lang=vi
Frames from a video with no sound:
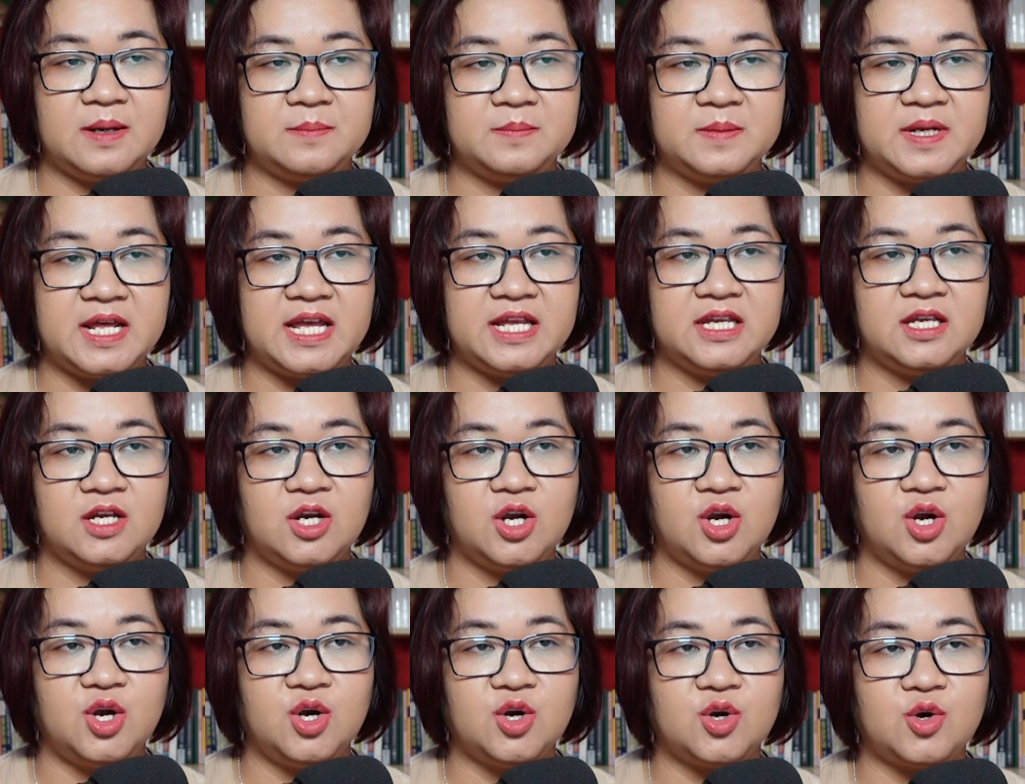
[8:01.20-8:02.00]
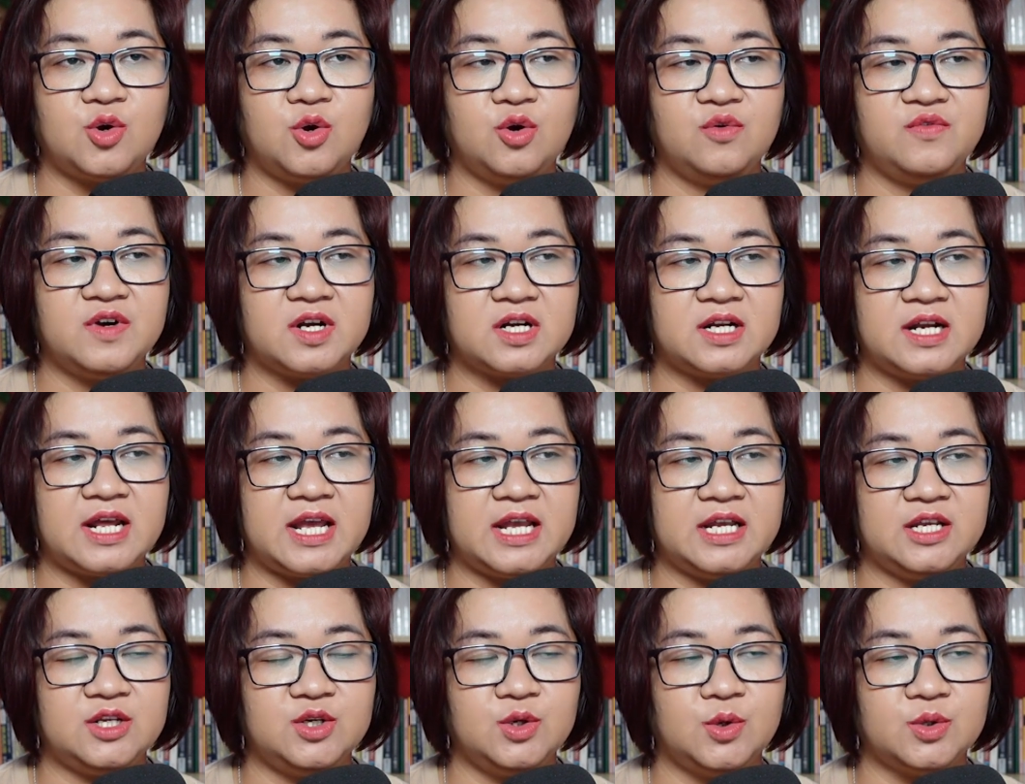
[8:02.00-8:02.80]
năm nay, khu vực
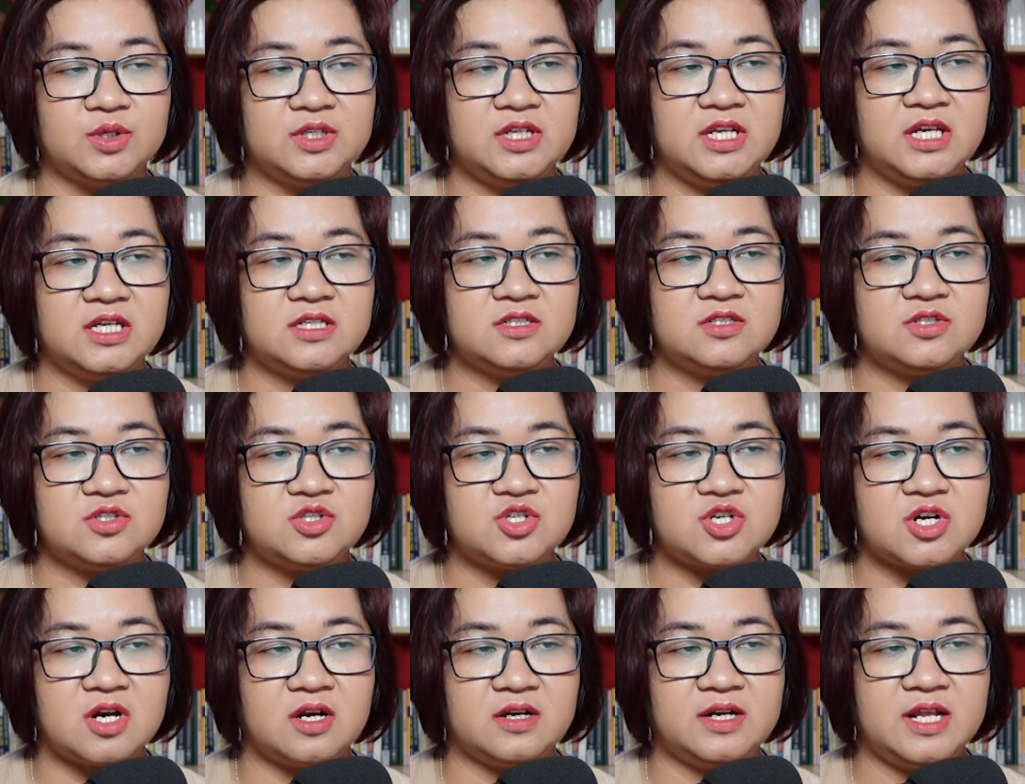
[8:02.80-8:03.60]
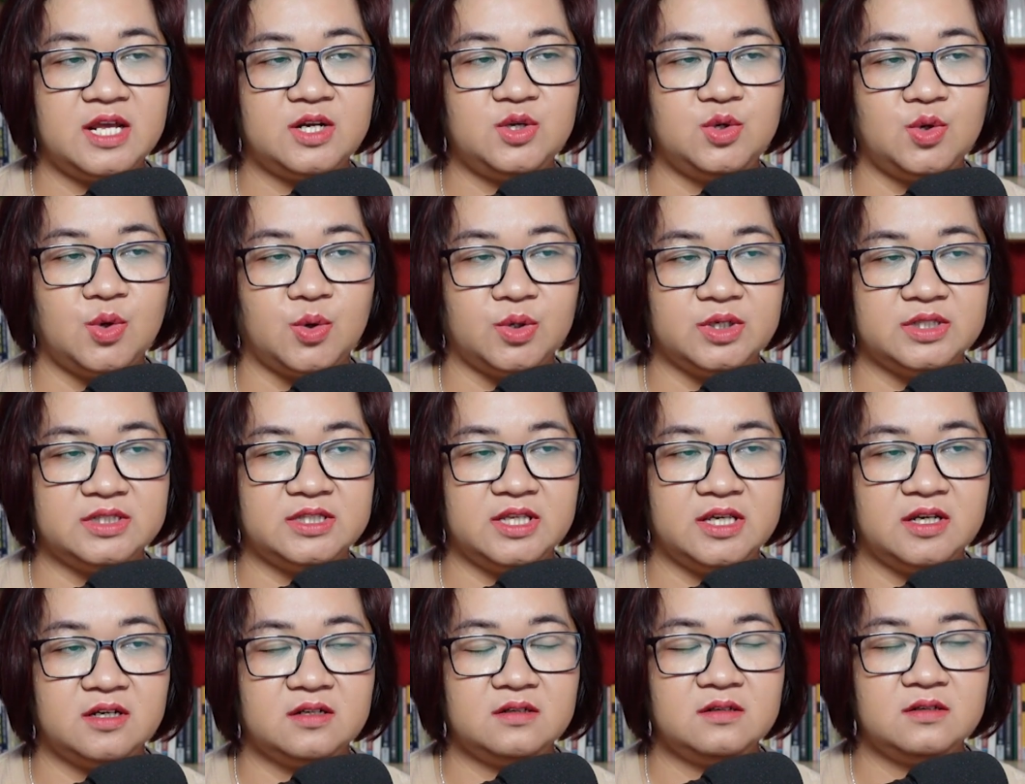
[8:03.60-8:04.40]
này đột nhiên trở nên nổi
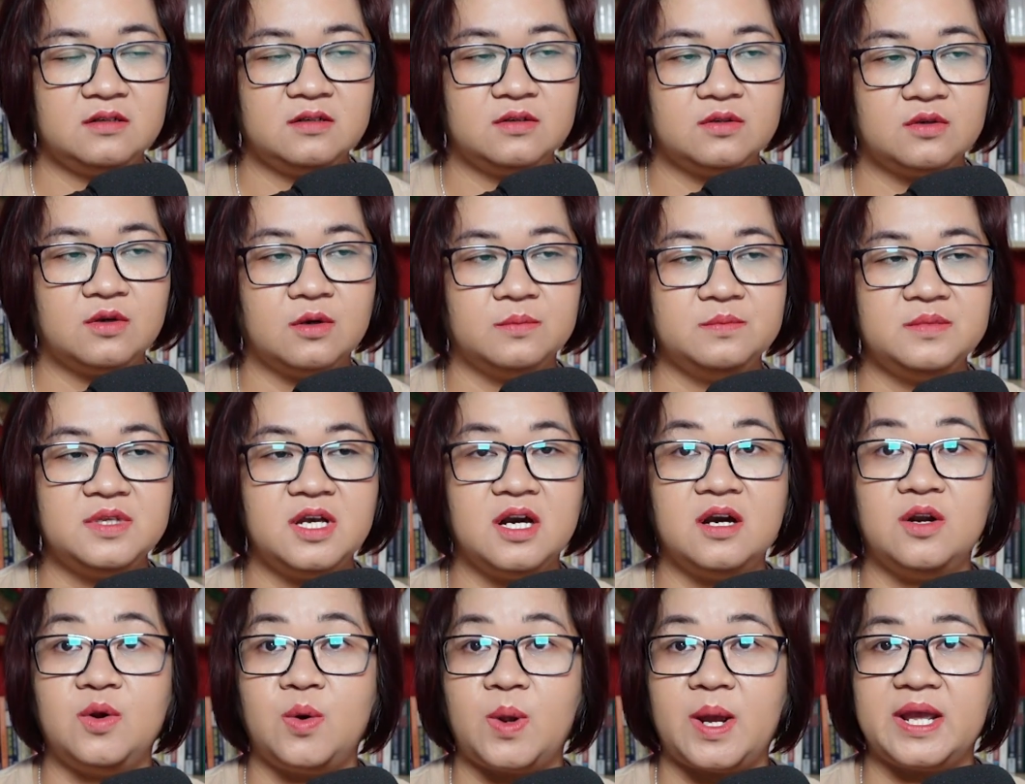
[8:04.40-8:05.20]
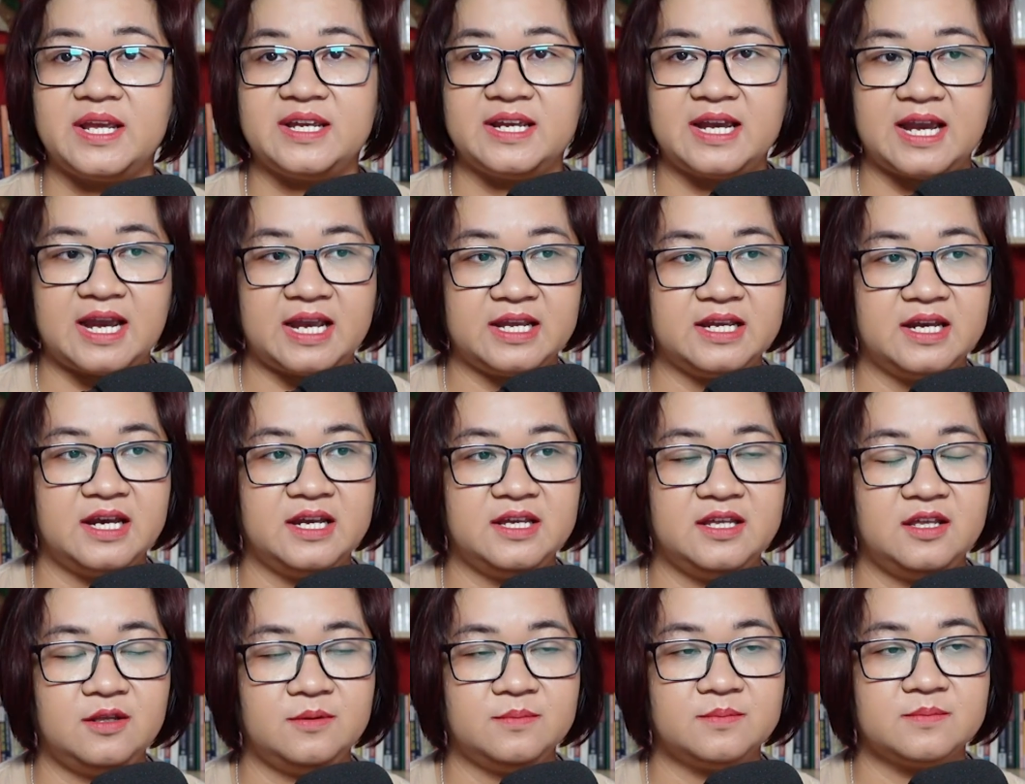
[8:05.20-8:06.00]
tiếng cũng nhờ loại ngải
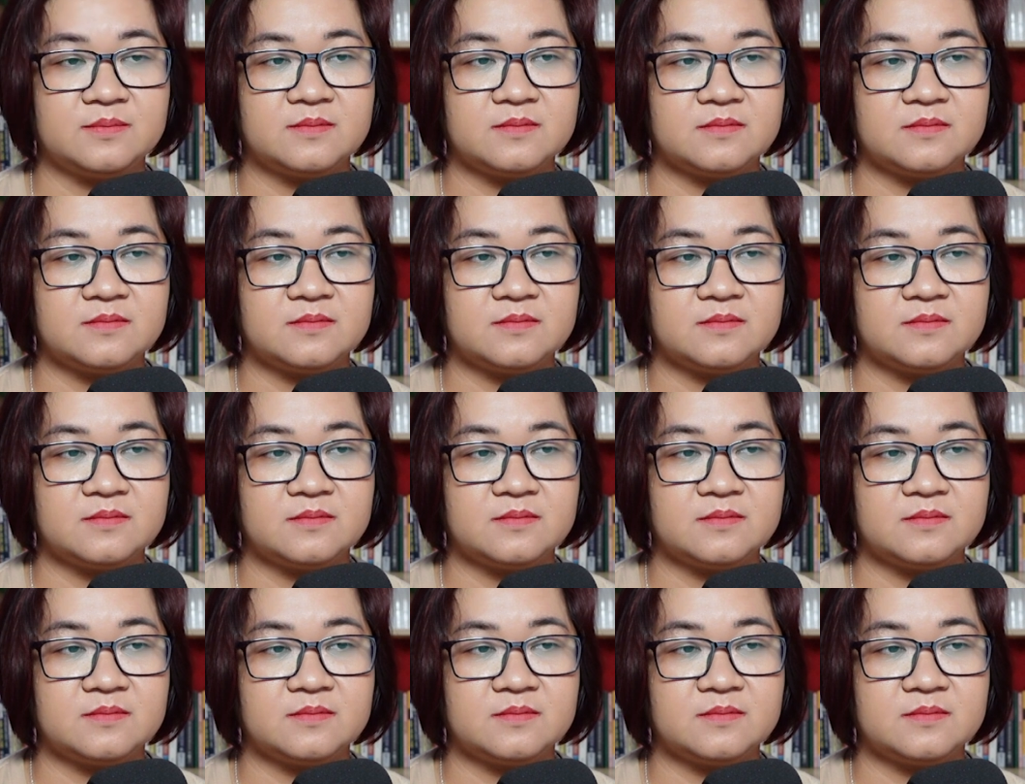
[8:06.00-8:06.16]
ấy.